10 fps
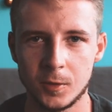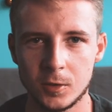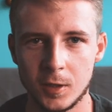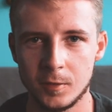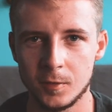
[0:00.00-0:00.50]

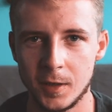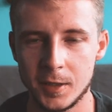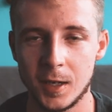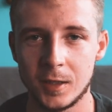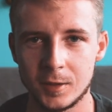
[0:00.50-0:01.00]

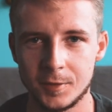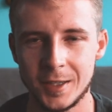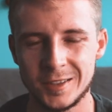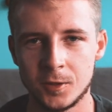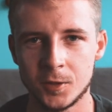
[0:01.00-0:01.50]
fotografowania
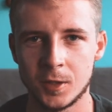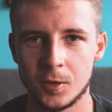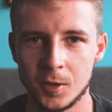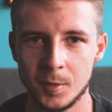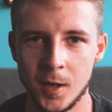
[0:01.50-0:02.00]
gwiazd i
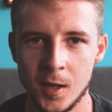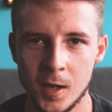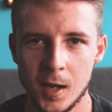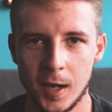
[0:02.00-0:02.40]
nocnego nieba,